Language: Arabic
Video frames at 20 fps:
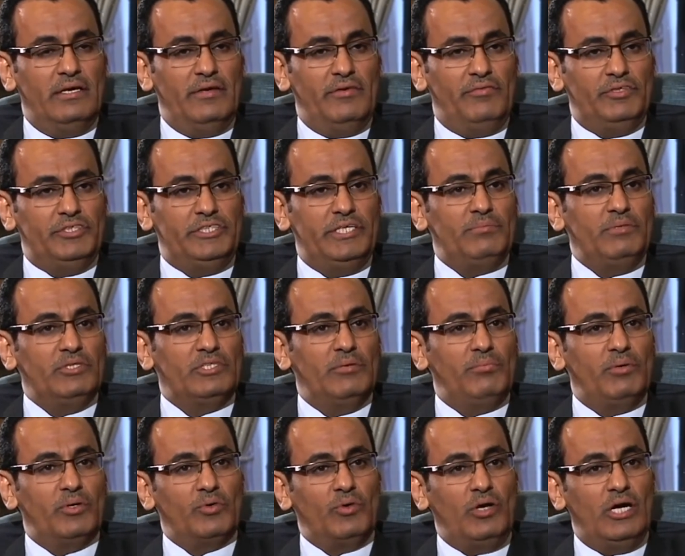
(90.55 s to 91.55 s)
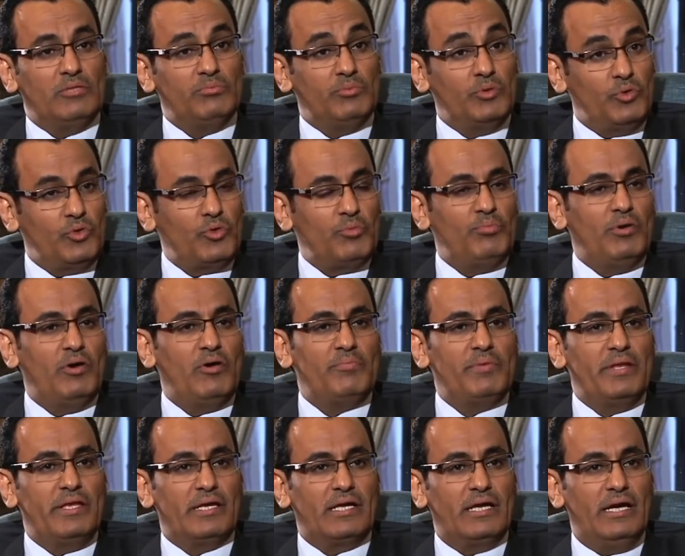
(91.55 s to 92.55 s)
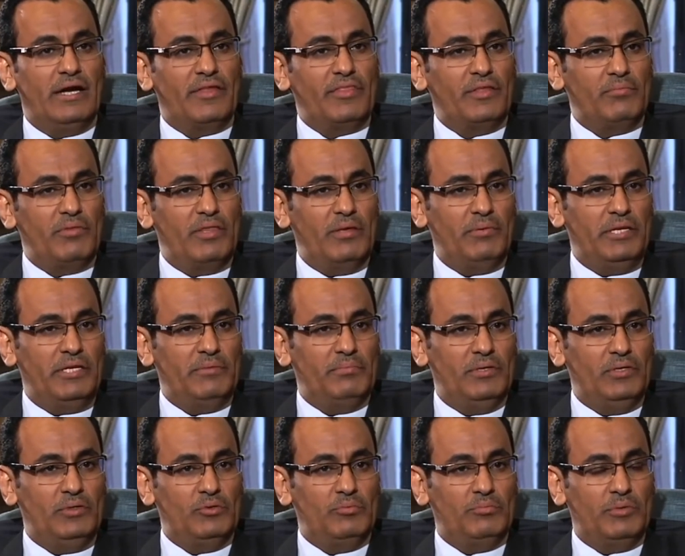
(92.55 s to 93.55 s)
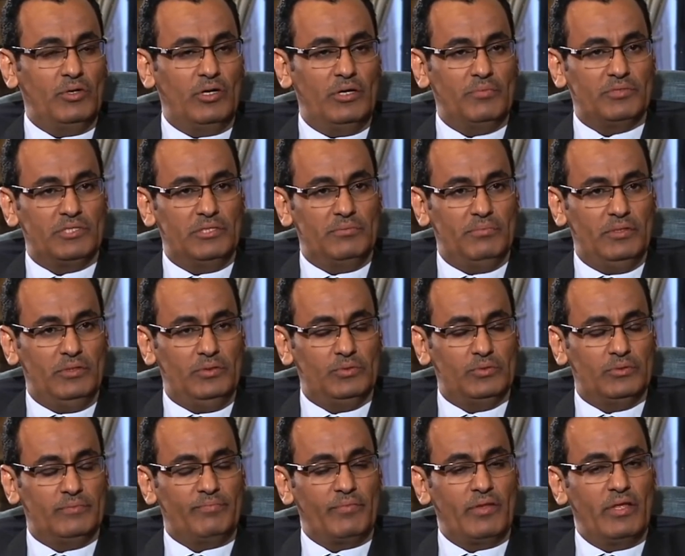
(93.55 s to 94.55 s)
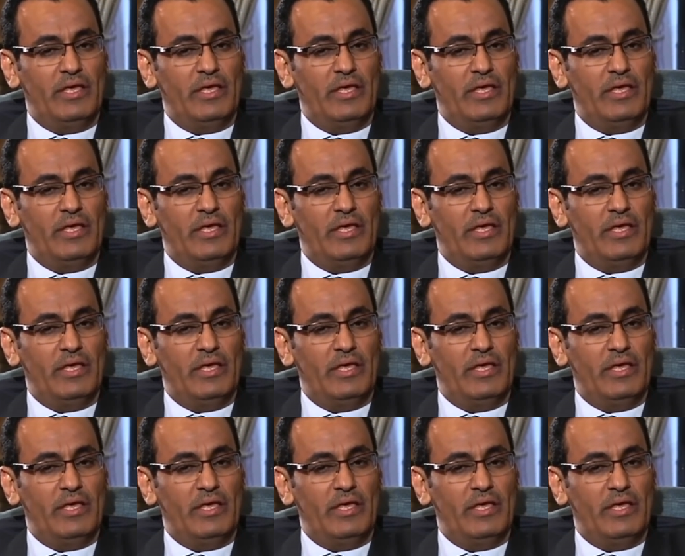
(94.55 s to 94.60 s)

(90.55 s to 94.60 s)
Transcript: في جمع تبرعات من أوروبا وأمريكا أكثر من 80 مليون 150 مليون